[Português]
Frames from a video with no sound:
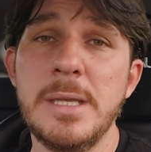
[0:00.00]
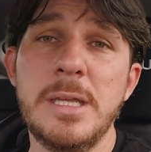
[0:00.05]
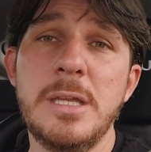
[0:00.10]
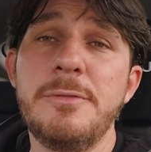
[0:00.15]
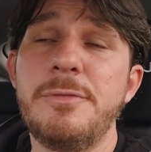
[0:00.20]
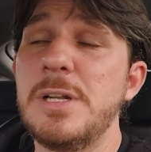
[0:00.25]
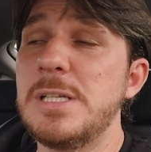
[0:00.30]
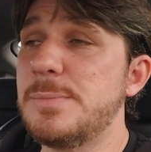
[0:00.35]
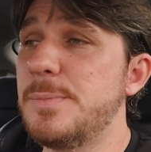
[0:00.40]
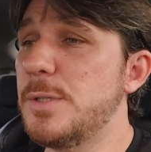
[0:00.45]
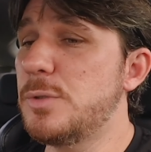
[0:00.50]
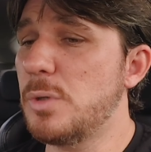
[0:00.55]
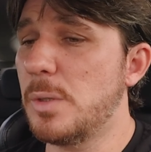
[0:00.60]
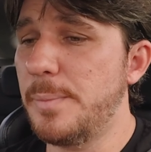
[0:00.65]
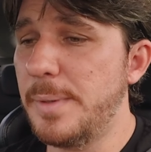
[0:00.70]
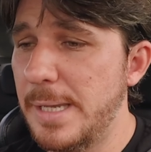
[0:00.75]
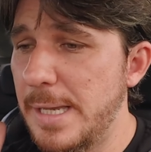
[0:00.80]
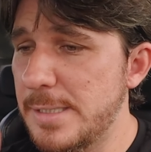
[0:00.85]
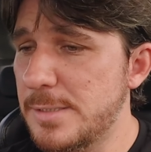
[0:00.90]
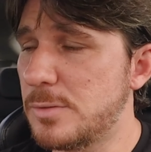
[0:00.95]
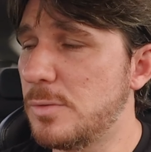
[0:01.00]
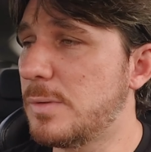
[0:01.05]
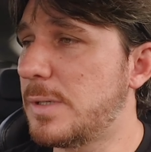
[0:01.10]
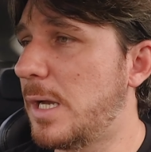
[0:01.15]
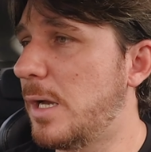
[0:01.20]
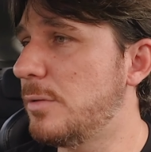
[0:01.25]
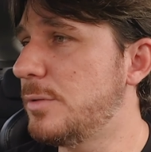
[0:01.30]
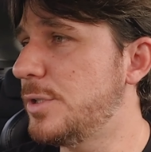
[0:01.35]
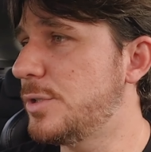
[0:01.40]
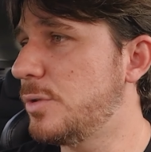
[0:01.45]
Infelizmente o ABS do
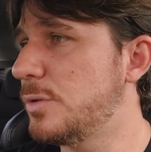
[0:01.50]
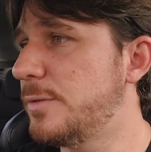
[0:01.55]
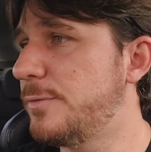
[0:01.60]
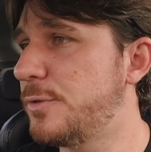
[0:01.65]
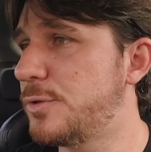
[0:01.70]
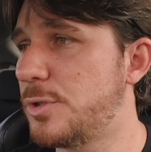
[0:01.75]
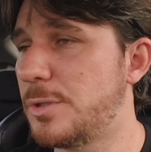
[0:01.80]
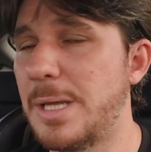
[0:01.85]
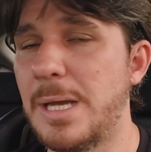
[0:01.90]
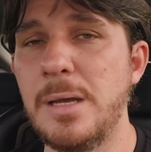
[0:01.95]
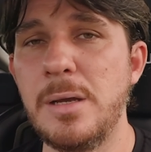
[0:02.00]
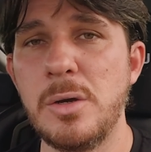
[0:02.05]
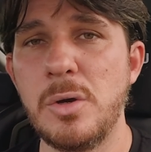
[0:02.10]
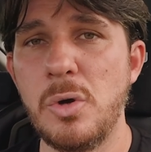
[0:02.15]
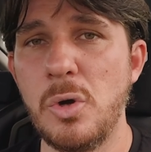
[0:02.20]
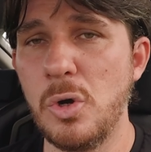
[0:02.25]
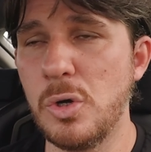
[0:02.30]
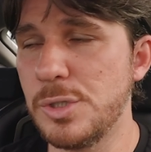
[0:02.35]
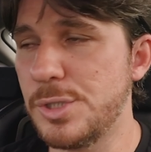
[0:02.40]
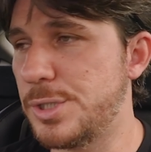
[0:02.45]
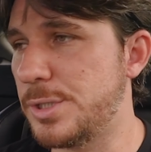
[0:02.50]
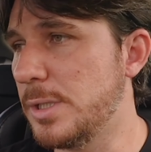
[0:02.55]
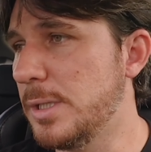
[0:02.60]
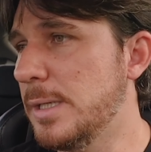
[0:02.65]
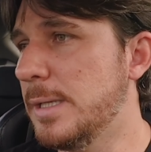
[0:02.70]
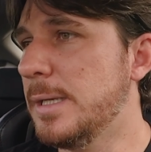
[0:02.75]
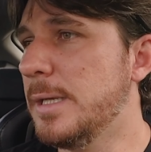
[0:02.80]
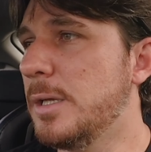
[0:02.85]
carro deixou de funcionar hoje.